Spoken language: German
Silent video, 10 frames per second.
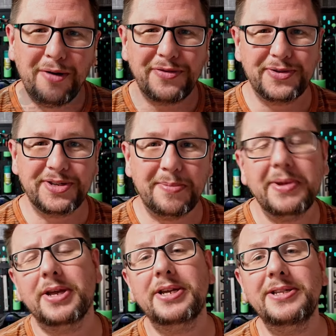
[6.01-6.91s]
auf
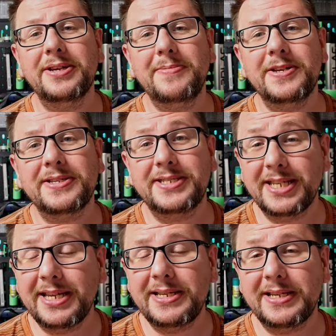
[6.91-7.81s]
zusammen. Hier hinter mir
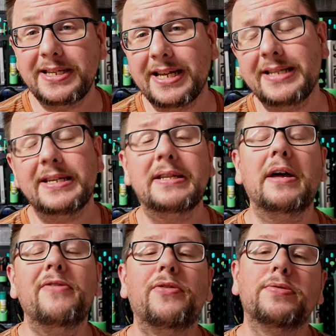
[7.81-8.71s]
seht ihr die Ender
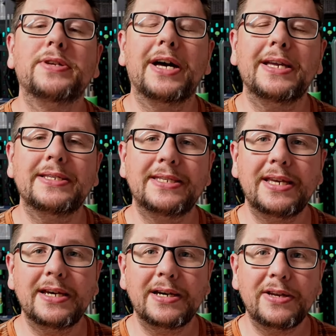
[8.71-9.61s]
3 V3
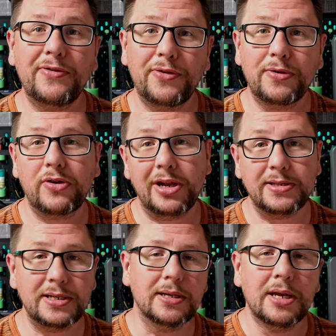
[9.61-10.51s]
Serie von
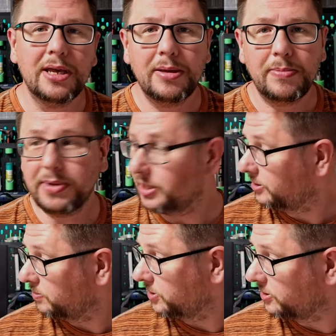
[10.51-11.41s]
Creality.
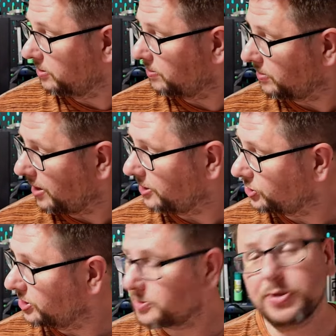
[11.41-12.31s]
Beginnend mit dem
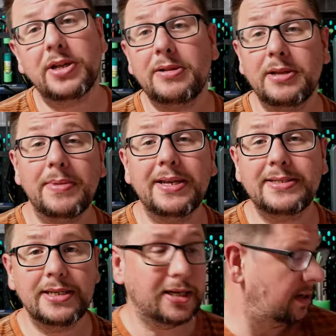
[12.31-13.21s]
Einstiegsmodell, dem
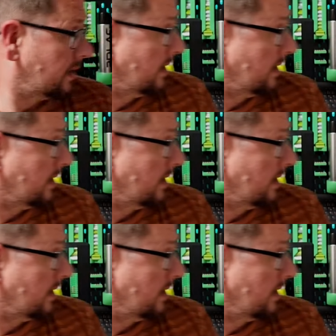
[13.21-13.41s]
SE,